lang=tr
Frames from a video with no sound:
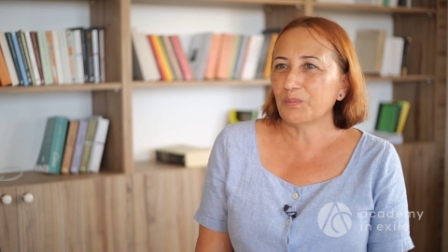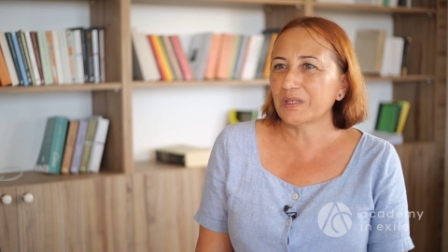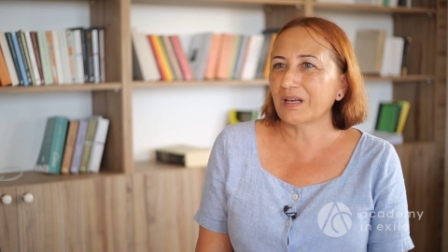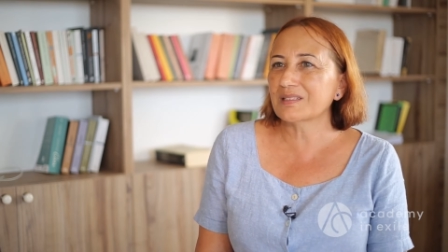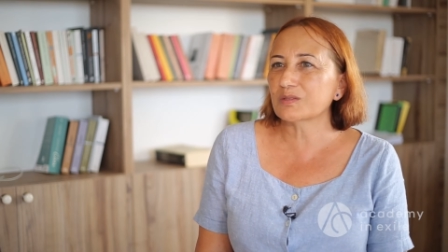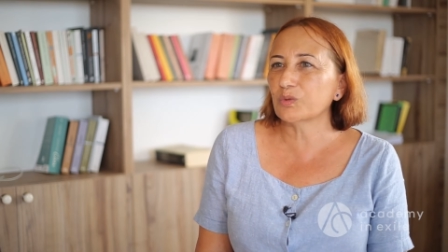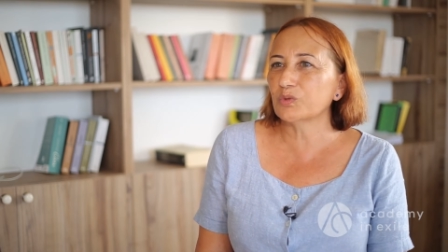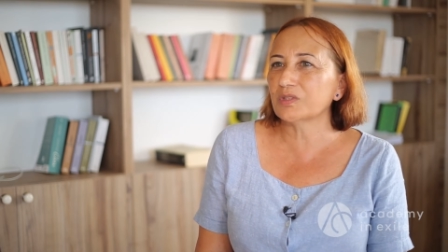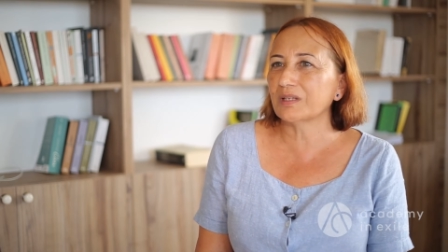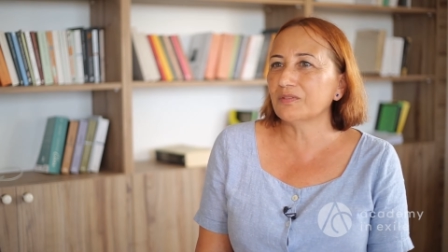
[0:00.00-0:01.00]
Biraz o
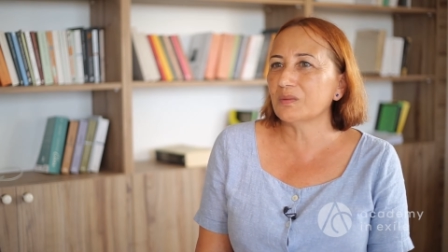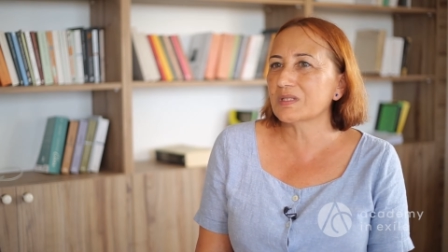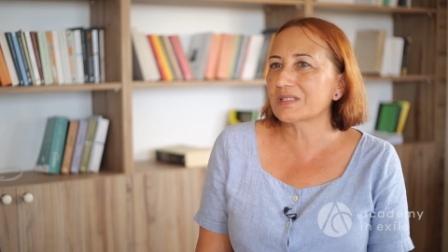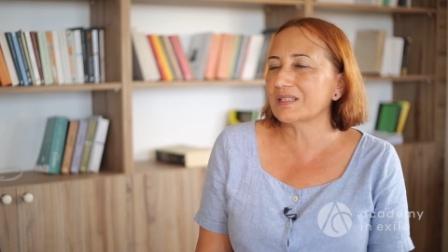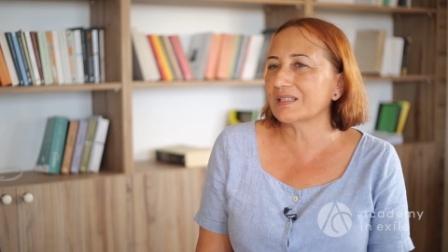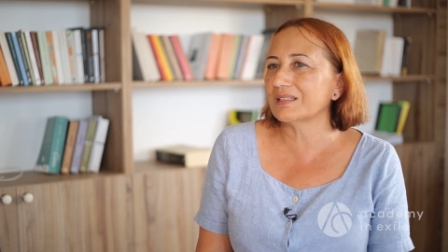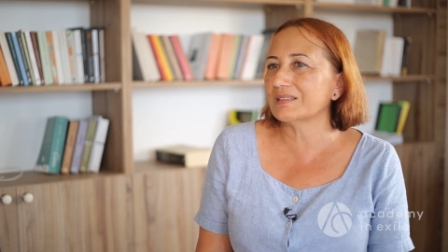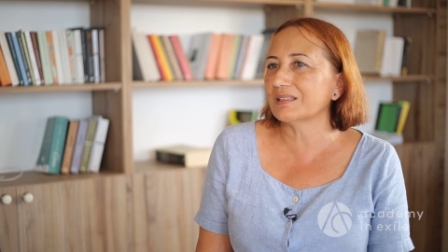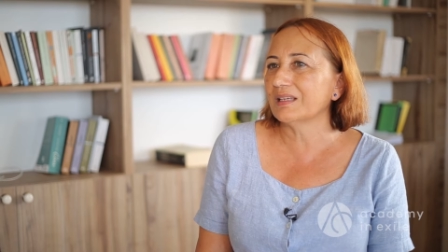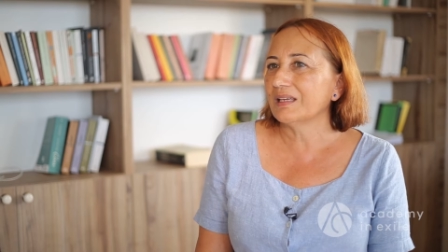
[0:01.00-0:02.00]
yüzden feminist
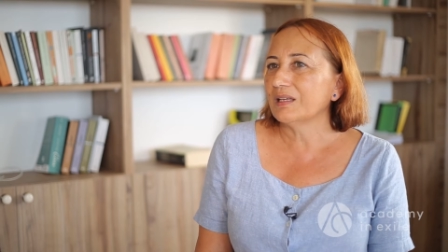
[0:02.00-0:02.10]
hareketi